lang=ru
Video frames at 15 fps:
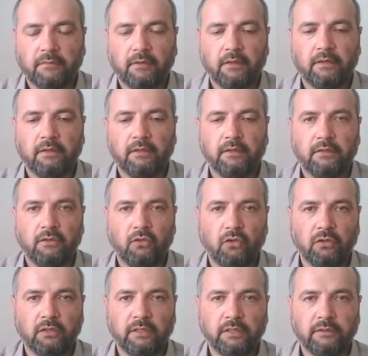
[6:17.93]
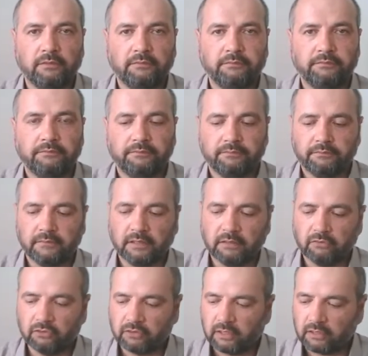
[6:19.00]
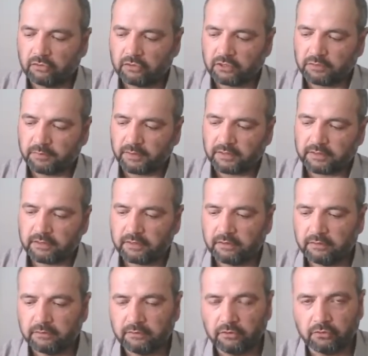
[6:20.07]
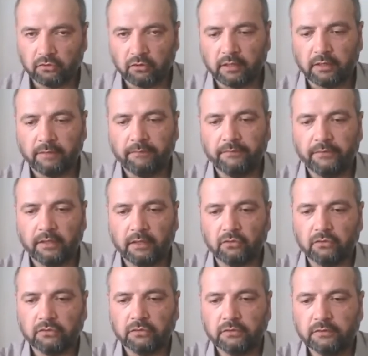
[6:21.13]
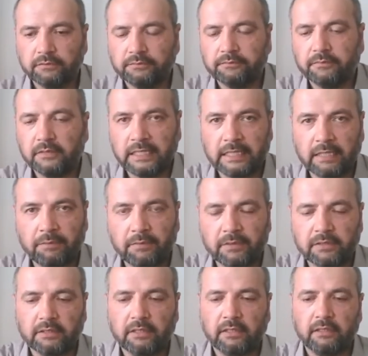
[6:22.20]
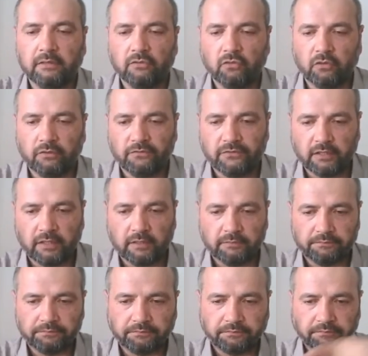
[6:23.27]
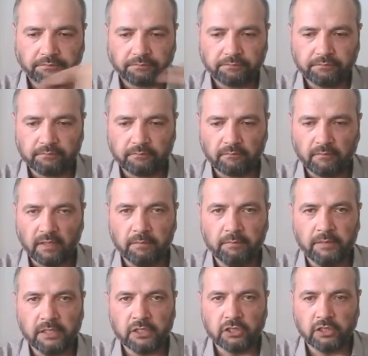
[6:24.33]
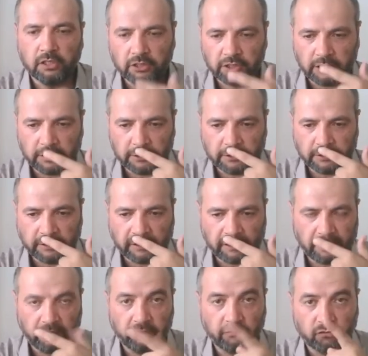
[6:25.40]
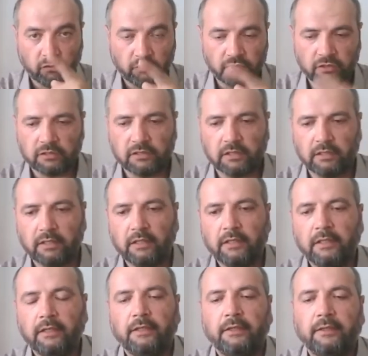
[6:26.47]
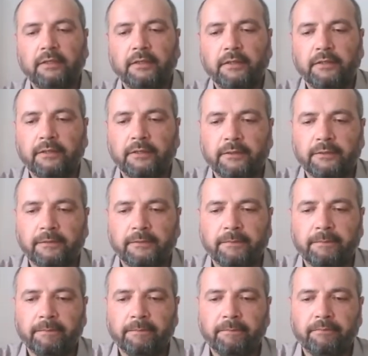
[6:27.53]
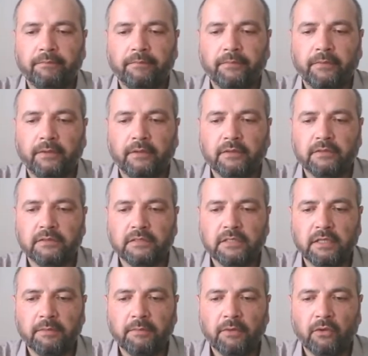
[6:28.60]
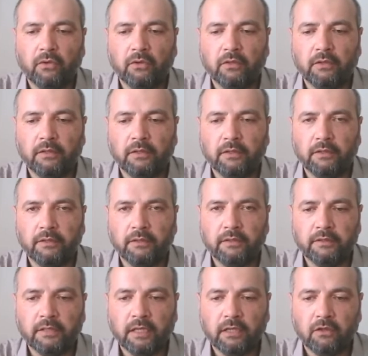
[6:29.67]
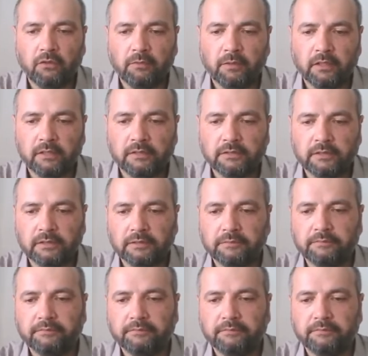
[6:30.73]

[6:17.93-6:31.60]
а, голода. А вот так он спас не только народ египетский, но и все ближайшие, и в том числе э, Эм, семя а Якова Рейсера.